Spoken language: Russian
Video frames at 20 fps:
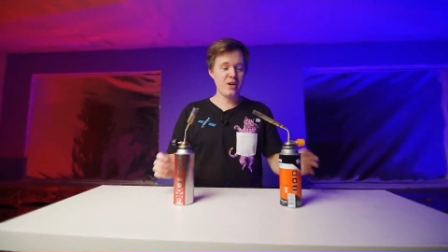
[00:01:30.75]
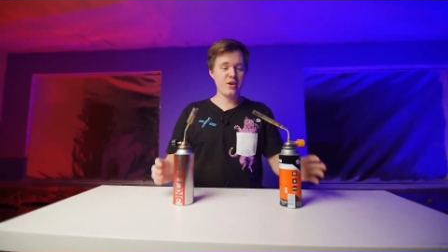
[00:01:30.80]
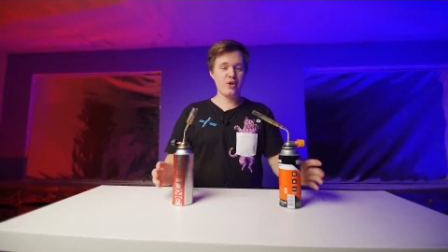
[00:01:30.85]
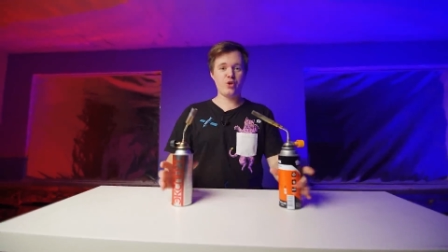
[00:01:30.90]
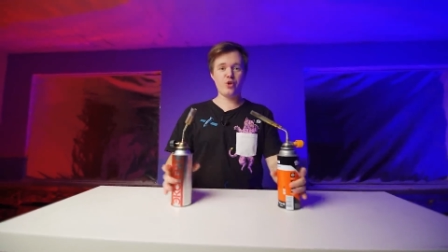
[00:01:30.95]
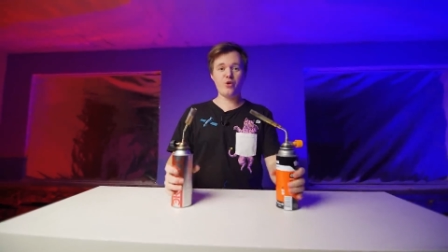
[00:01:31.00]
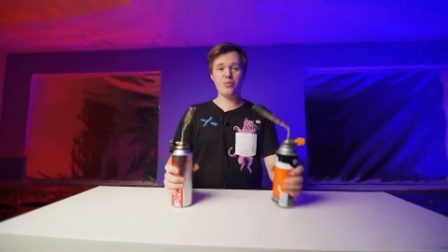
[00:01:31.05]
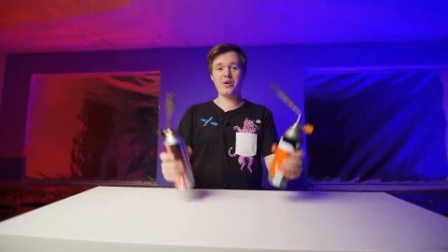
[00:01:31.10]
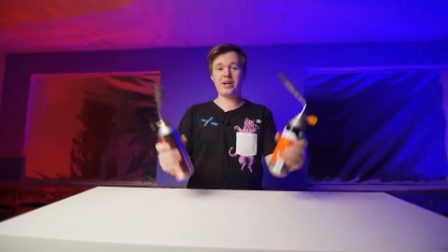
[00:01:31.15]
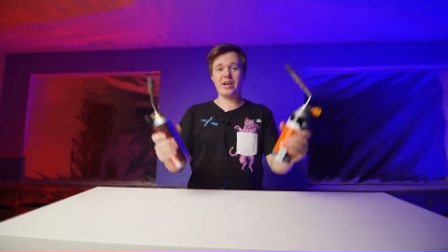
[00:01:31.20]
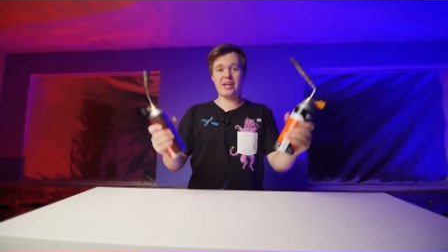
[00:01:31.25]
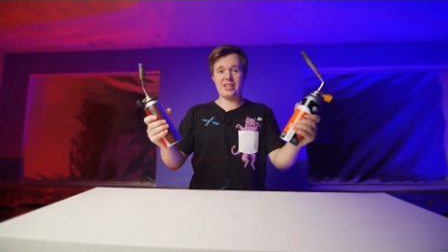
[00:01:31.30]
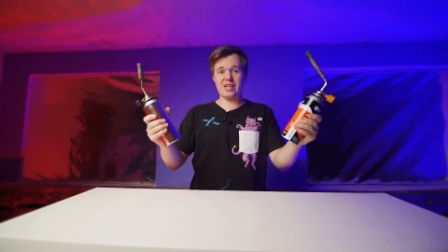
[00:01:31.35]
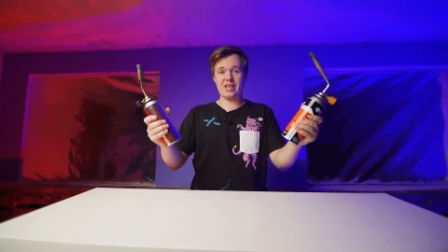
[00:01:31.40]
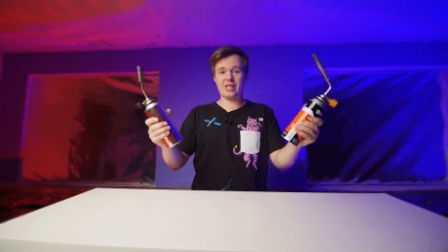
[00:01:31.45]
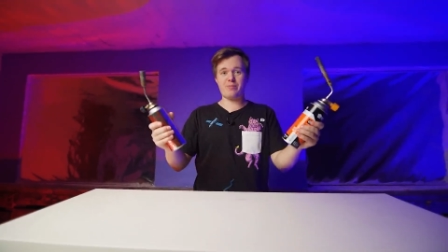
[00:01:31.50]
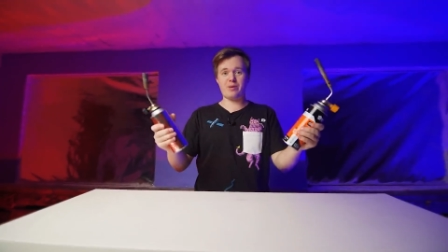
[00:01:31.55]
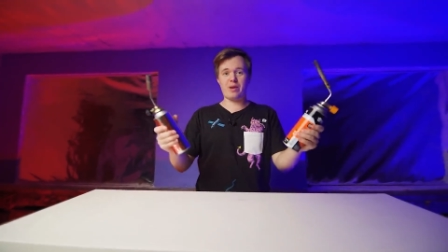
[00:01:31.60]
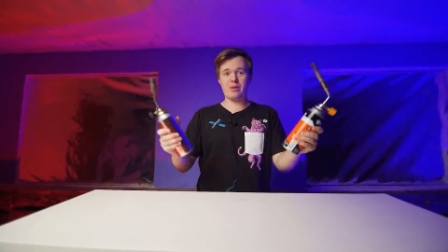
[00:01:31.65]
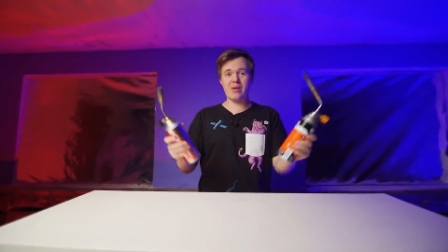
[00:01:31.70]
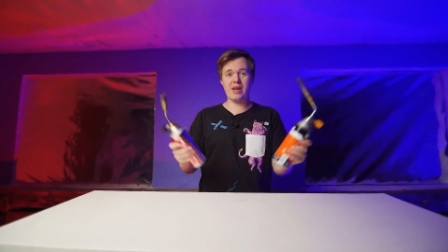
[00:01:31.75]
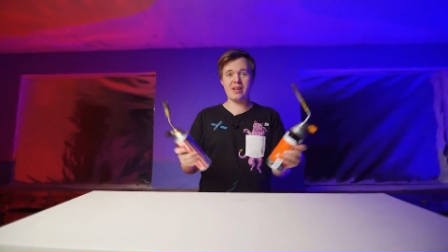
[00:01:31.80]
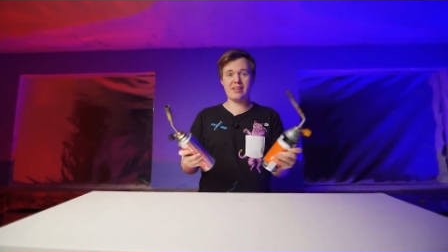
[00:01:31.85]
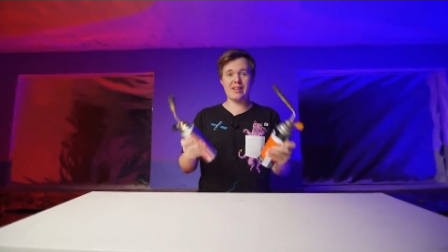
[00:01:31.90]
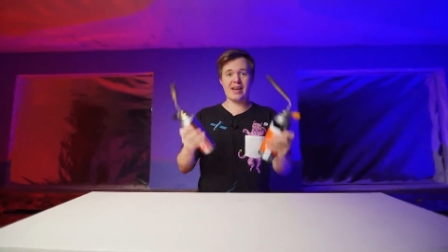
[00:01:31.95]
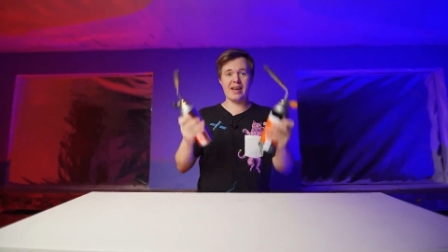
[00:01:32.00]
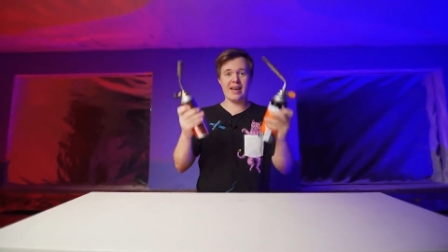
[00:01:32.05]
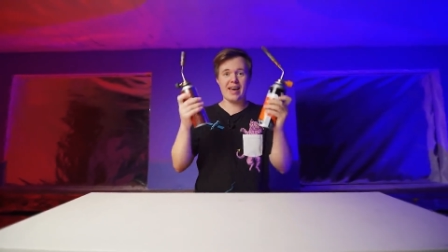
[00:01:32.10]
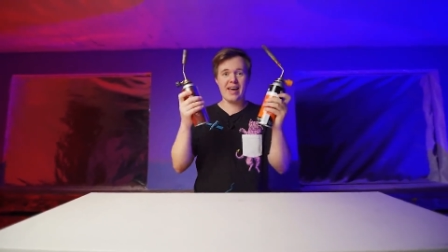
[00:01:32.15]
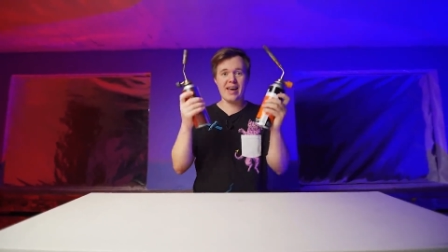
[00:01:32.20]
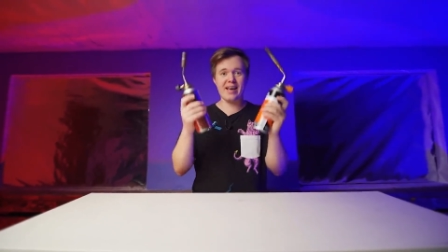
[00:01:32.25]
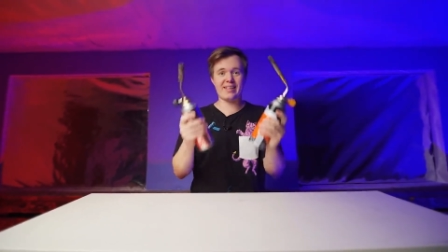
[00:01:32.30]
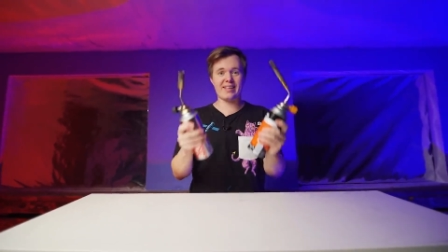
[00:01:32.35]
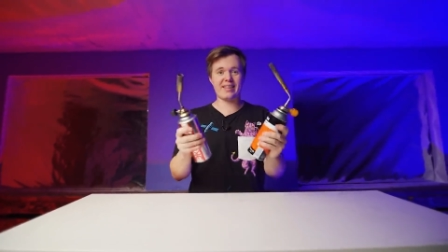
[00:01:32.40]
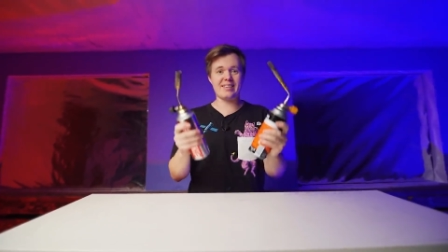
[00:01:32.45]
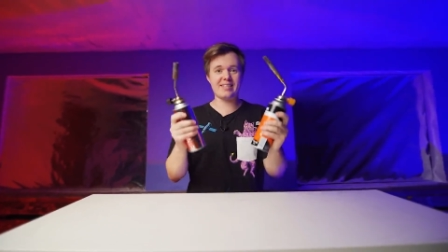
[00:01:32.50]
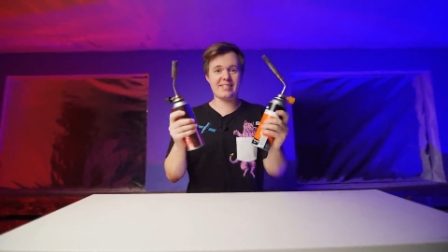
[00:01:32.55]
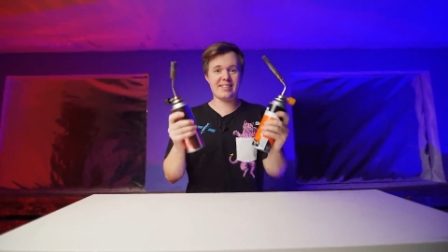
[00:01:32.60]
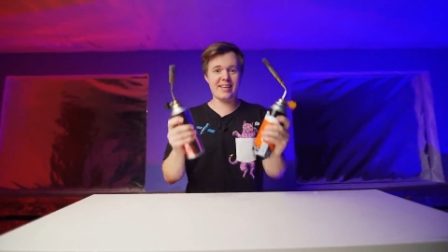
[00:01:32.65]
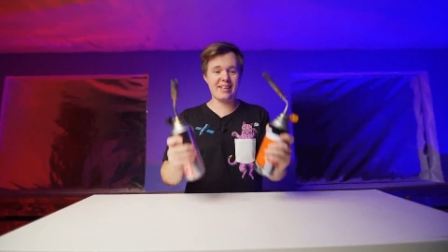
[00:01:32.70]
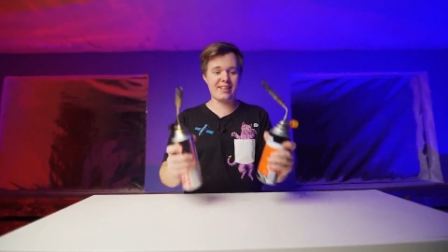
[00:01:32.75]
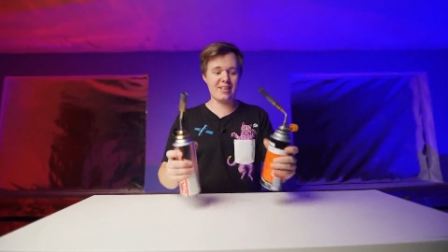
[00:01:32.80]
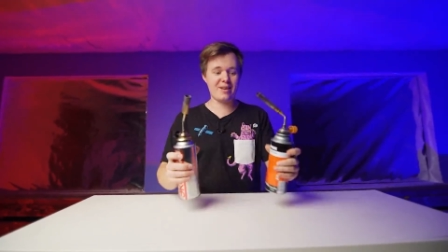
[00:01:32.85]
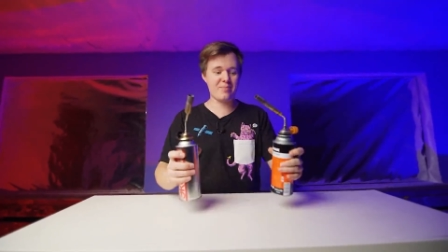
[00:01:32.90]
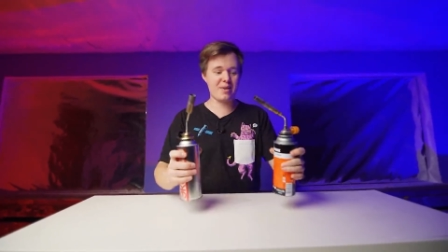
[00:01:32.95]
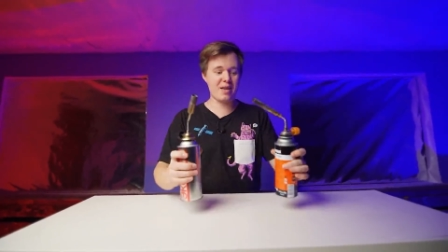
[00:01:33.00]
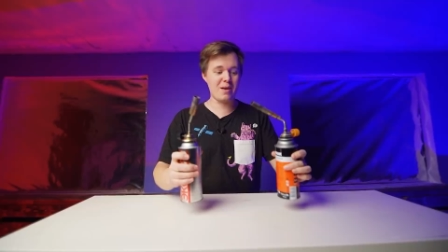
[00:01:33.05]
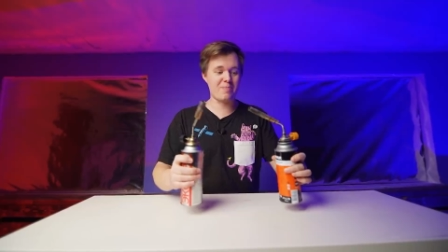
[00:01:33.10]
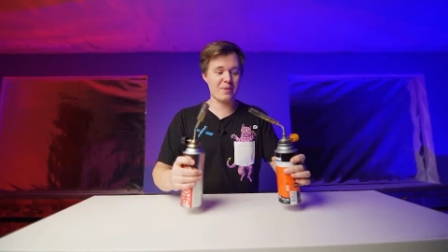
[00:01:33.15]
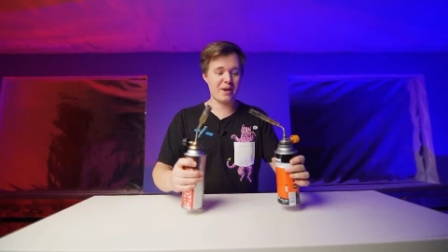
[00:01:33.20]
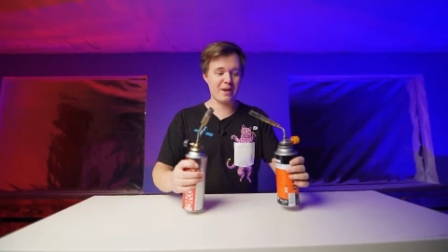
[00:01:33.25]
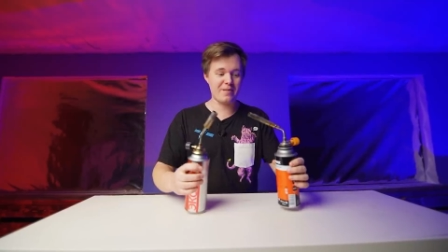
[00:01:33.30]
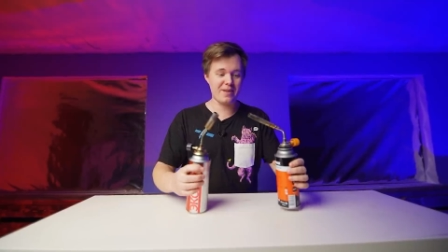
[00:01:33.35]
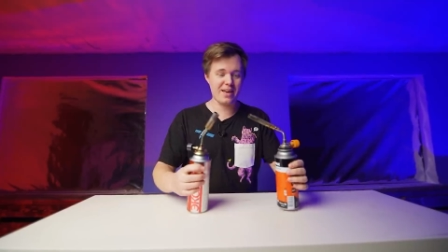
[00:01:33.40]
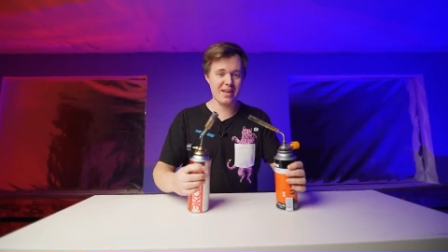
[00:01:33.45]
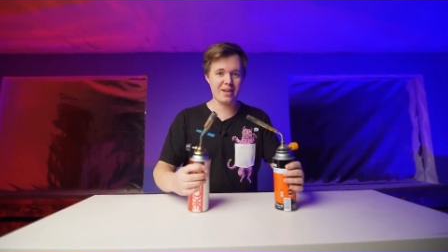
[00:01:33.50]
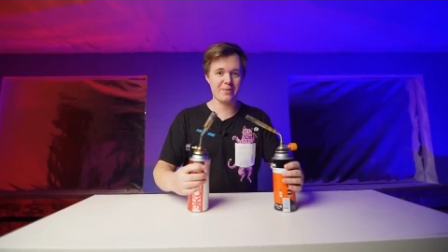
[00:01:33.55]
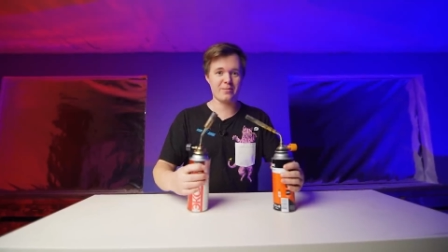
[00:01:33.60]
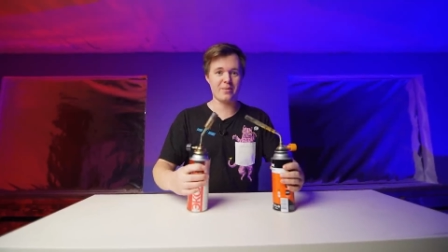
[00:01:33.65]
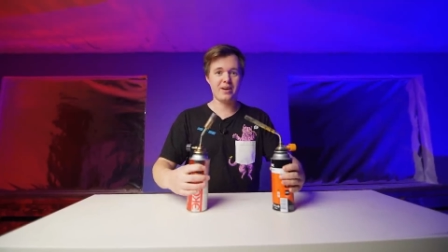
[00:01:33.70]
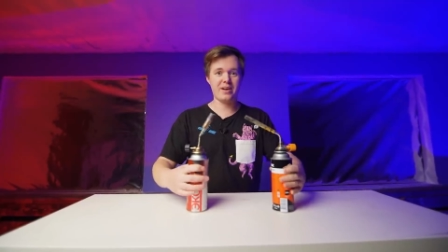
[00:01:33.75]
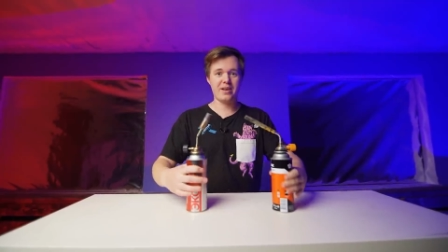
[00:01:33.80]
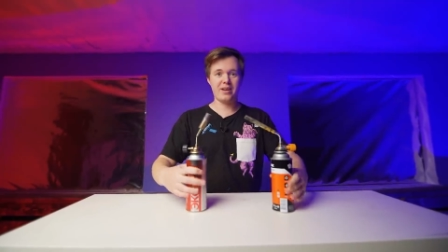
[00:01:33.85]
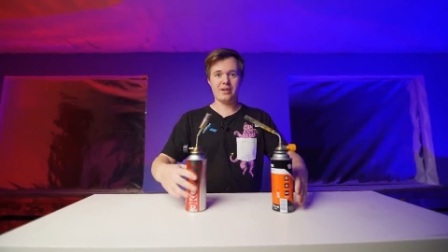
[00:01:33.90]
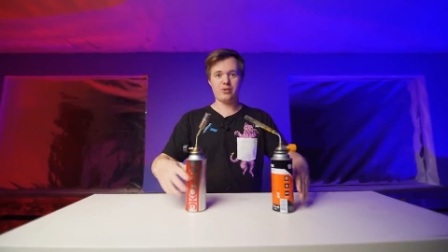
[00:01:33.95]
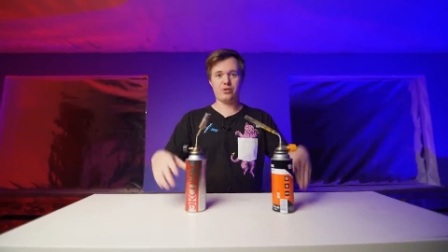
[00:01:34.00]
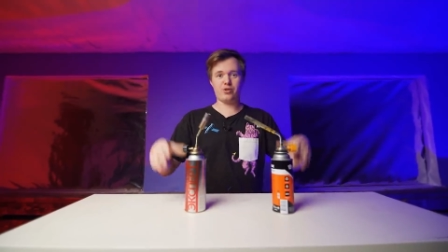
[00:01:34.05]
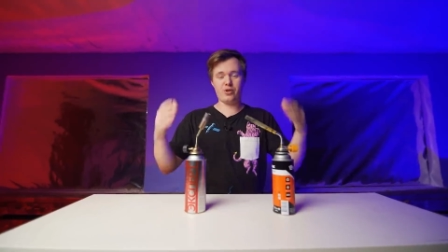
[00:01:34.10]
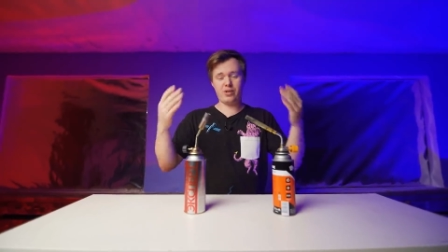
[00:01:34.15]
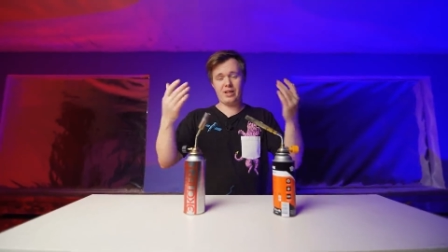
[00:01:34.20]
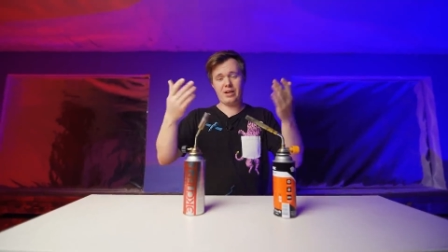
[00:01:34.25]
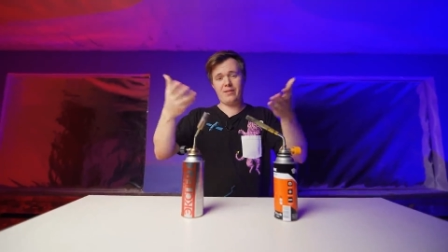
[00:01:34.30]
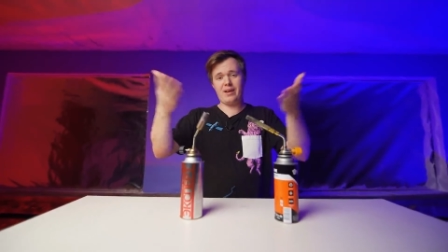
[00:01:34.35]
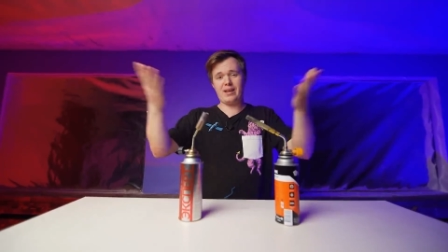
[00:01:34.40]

но мы ради эксперимента это сделаем и проверим. Все для